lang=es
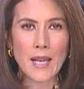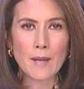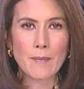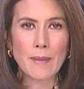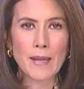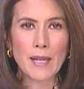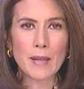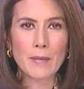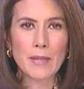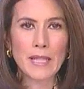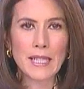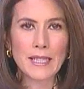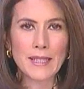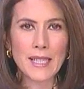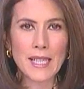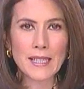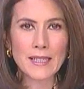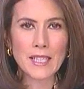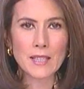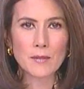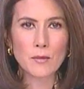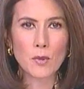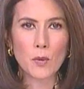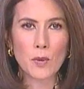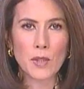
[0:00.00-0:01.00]
El
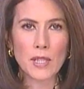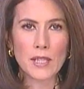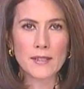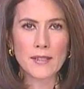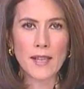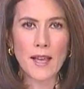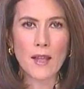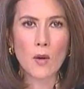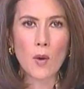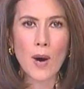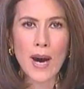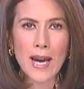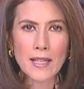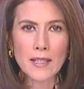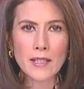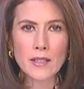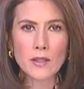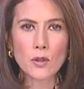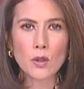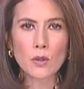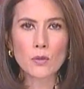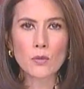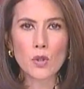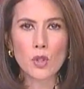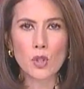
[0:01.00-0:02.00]
paramilitar desmovilizado
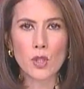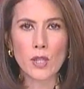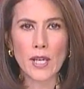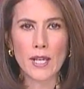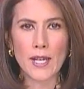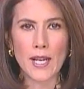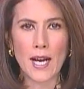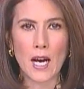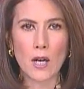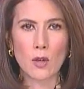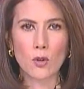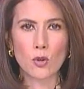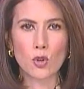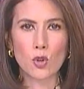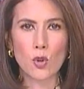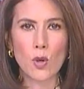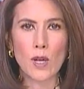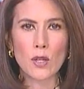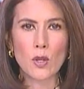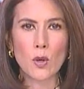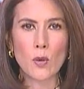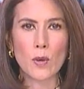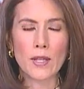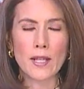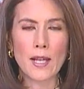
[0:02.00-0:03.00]
Arlington Mosquera
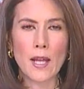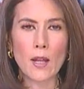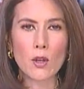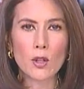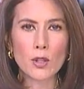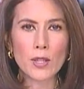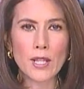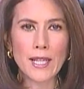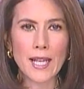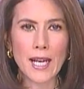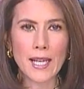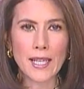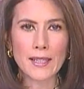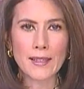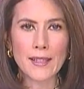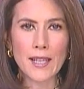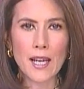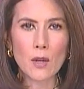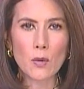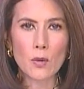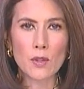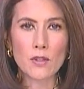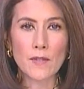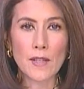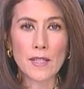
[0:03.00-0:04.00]
acusó al gobernador de
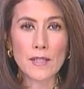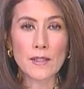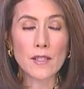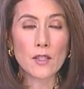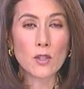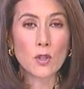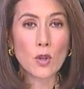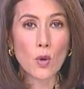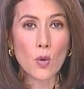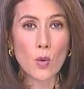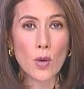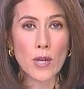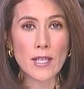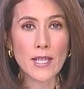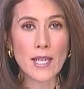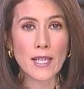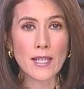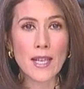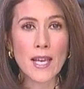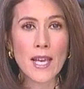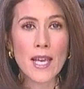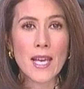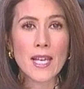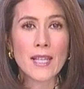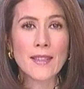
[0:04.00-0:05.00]
Caquetá, Luis Francisco
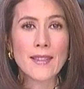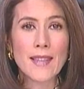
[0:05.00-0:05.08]
Cuellar,